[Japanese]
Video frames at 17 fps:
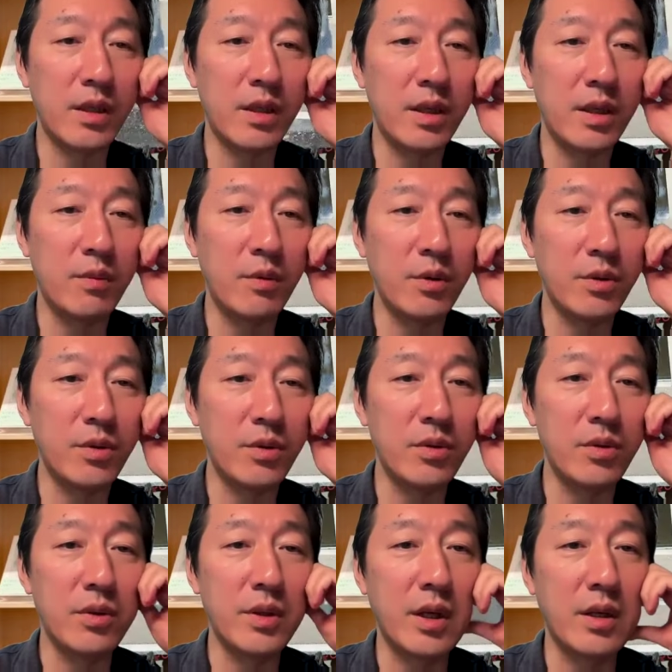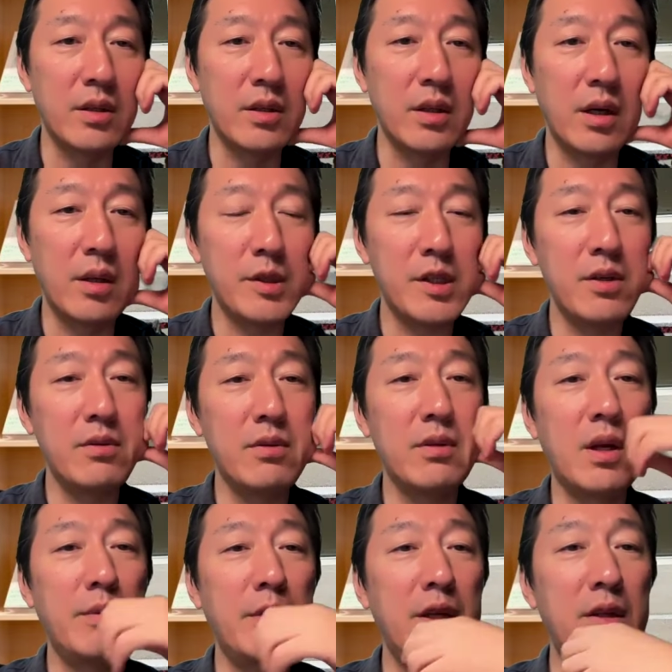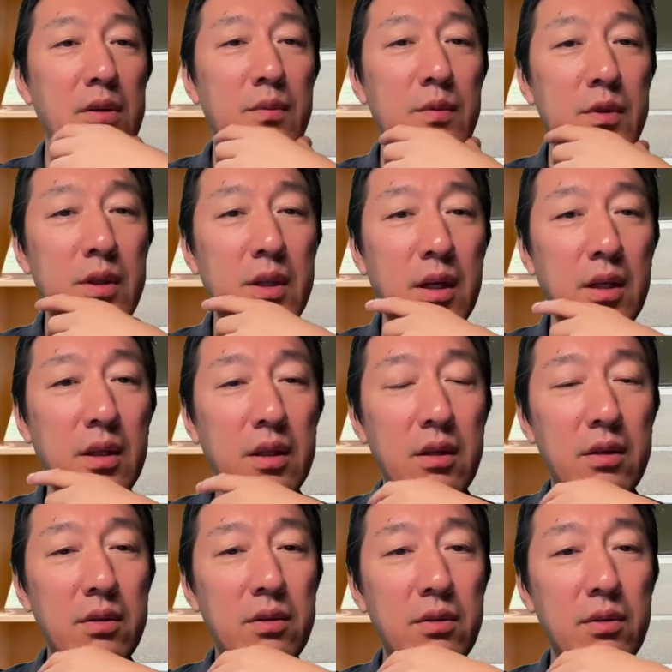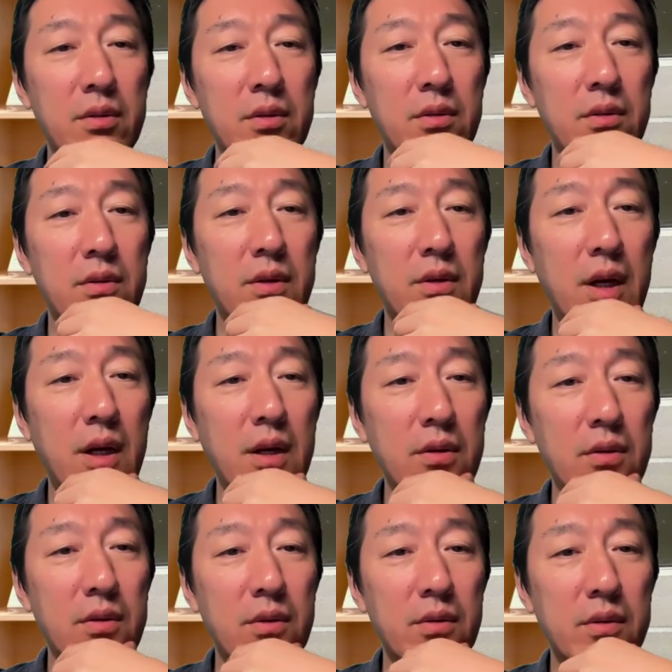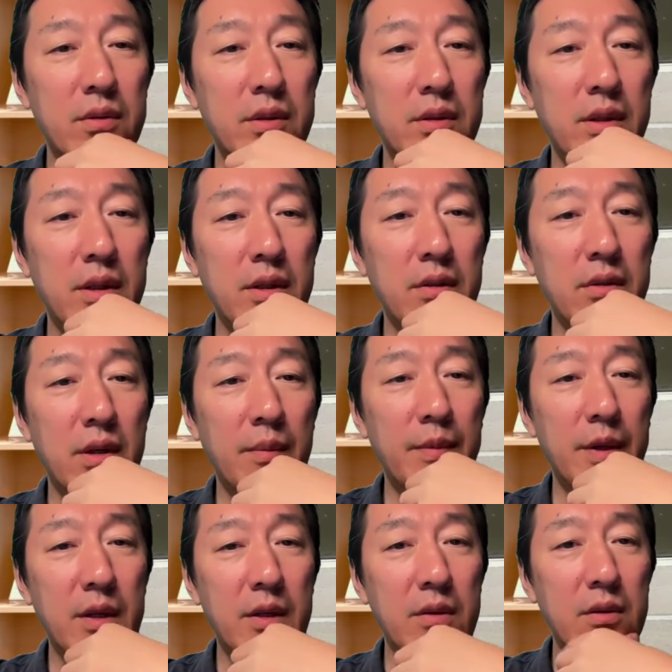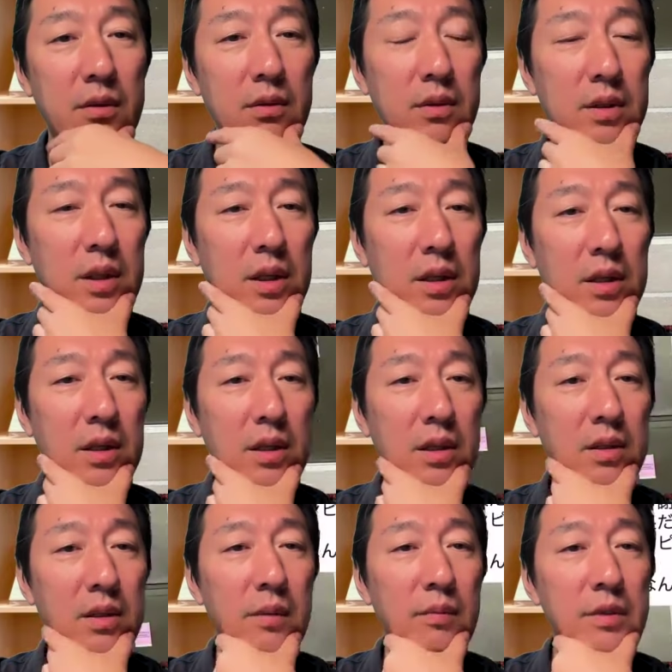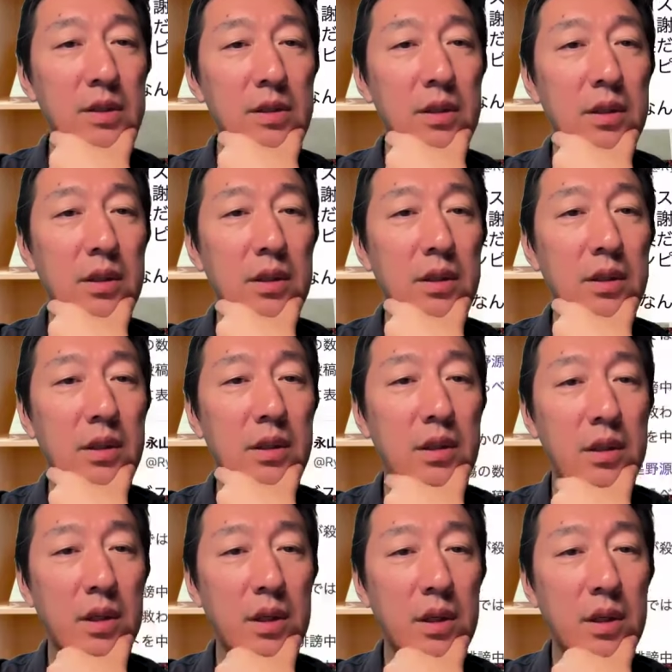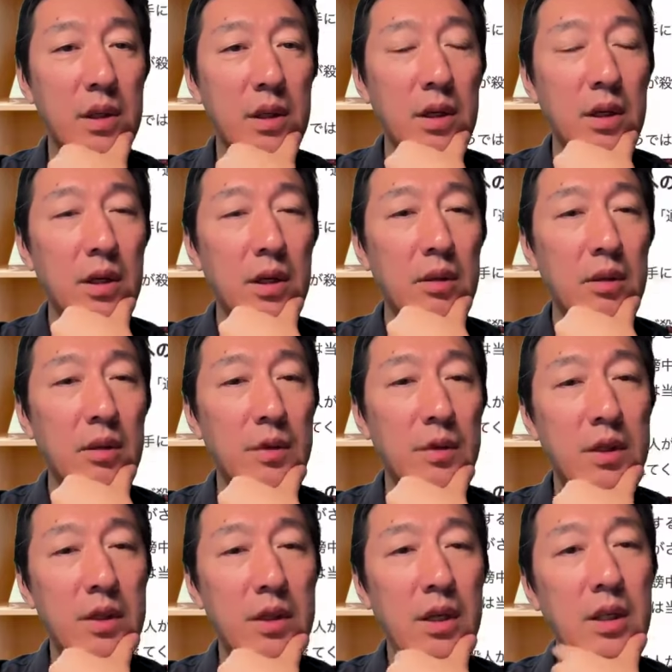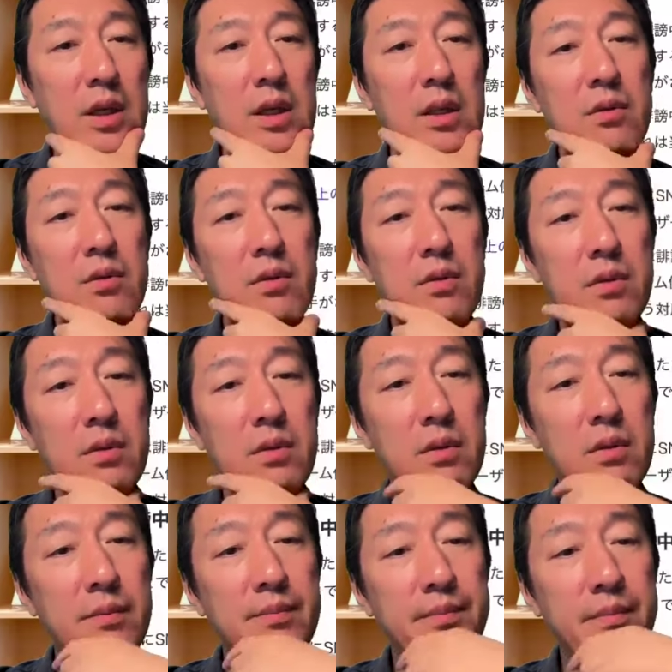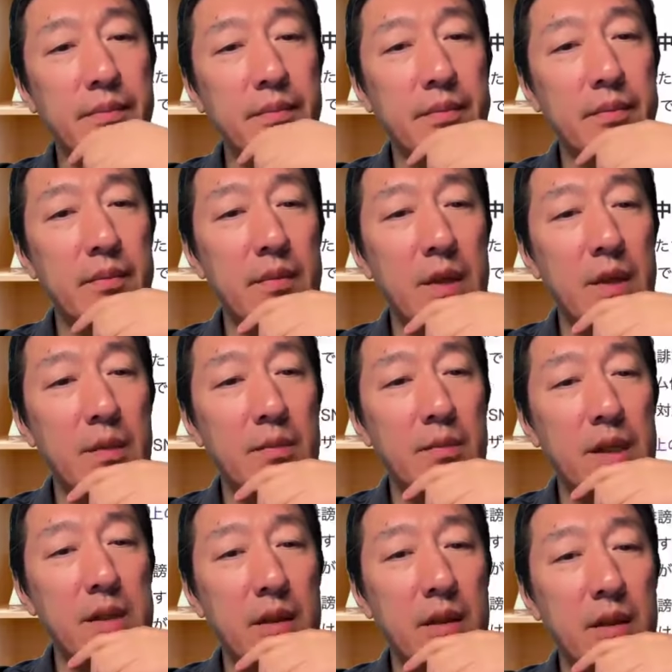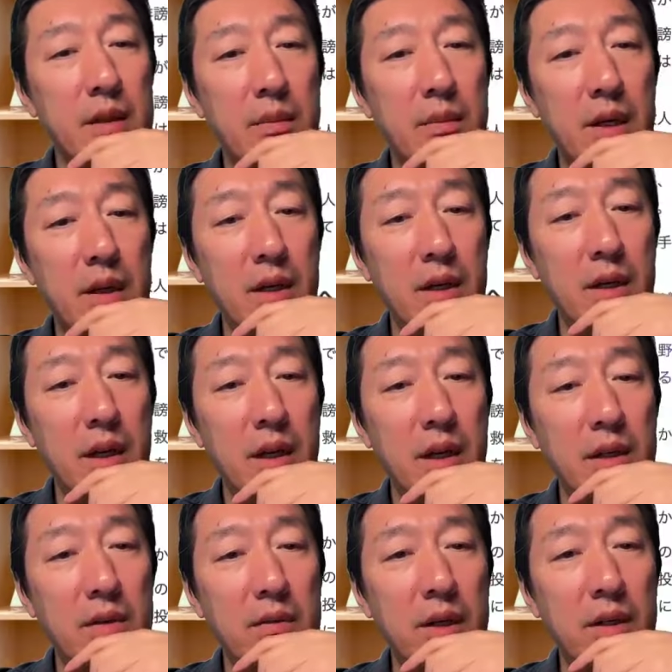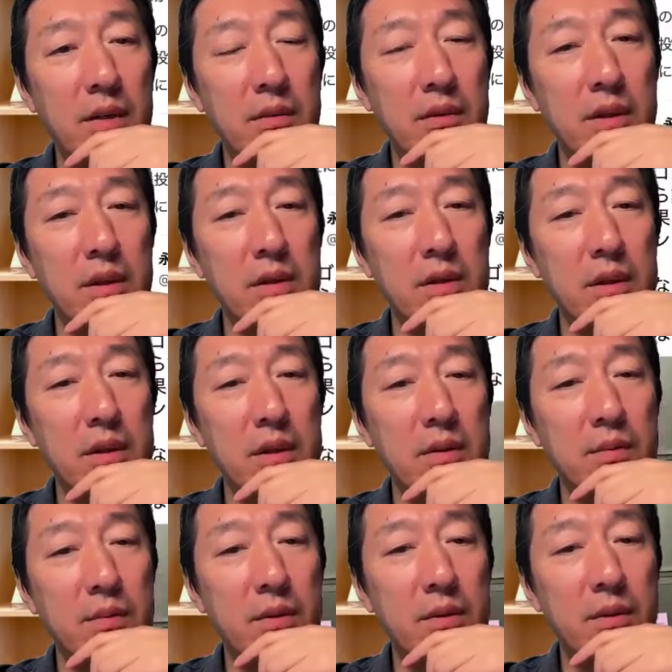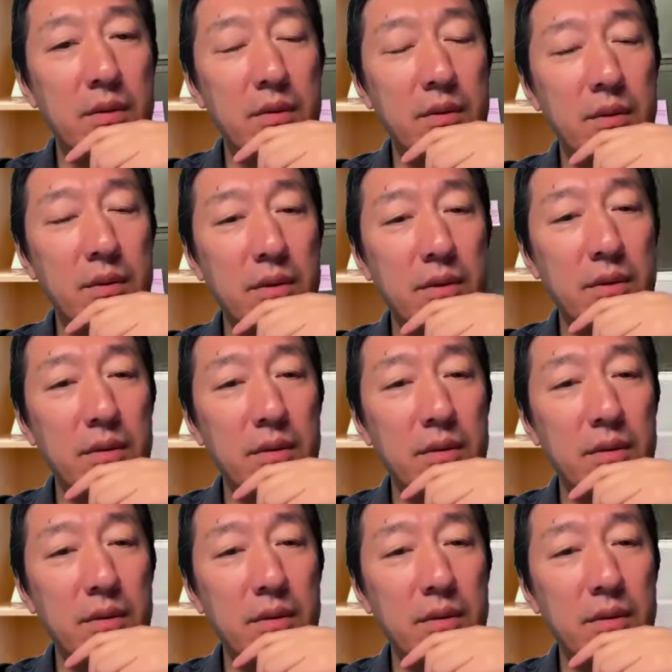て誹謗中傷なんか、永山選手のためにと思ってやってる人の誤解を解くっていうのは、やっぱ基本なんだと思いますね。みたいなのを、まあ、3年前から書いてはいるんですけども、こういう